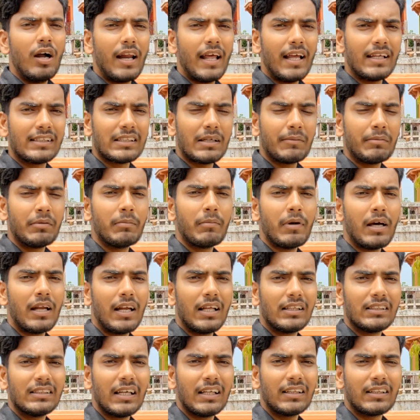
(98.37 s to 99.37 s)
और ऐसा भी
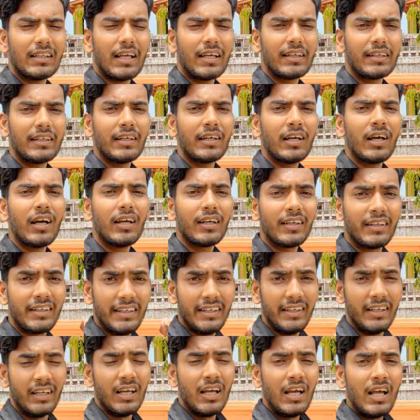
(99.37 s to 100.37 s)
माना जाता है कि,
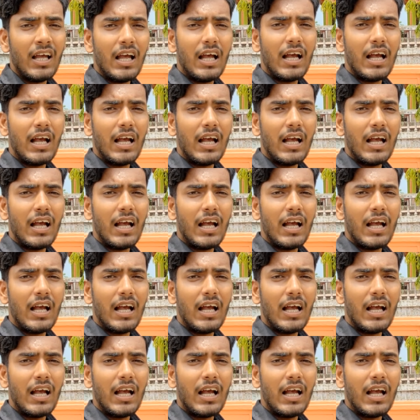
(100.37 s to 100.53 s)
कि